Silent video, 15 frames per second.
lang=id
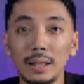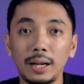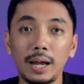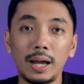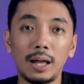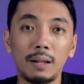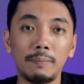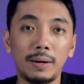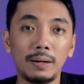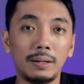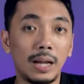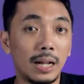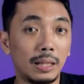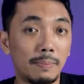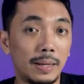Andrea
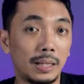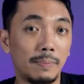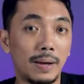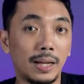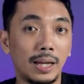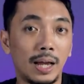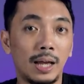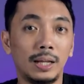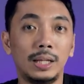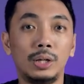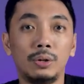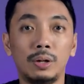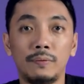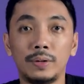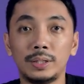Elman dan teman-temannya
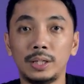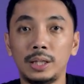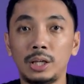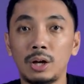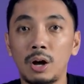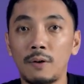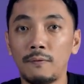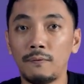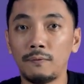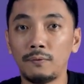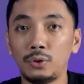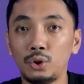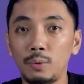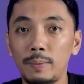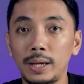di University of
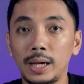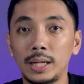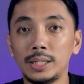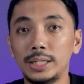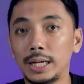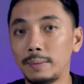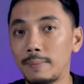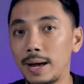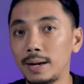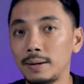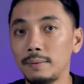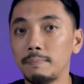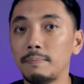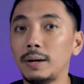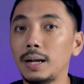Tubingen
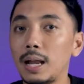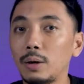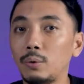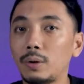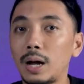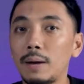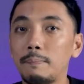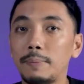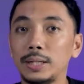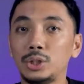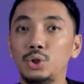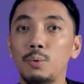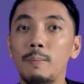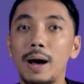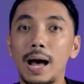Jerman, melakukan
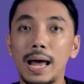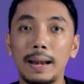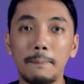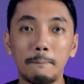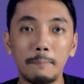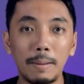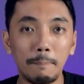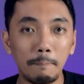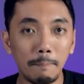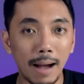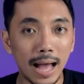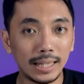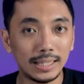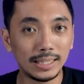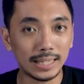percobaan
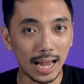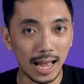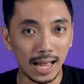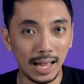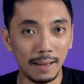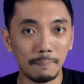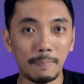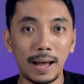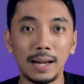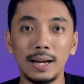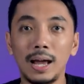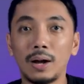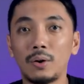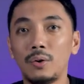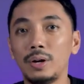membaca
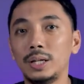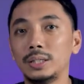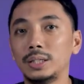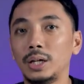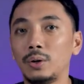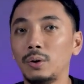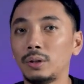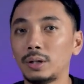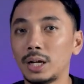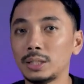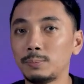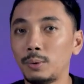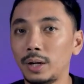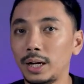pada kondisi kontras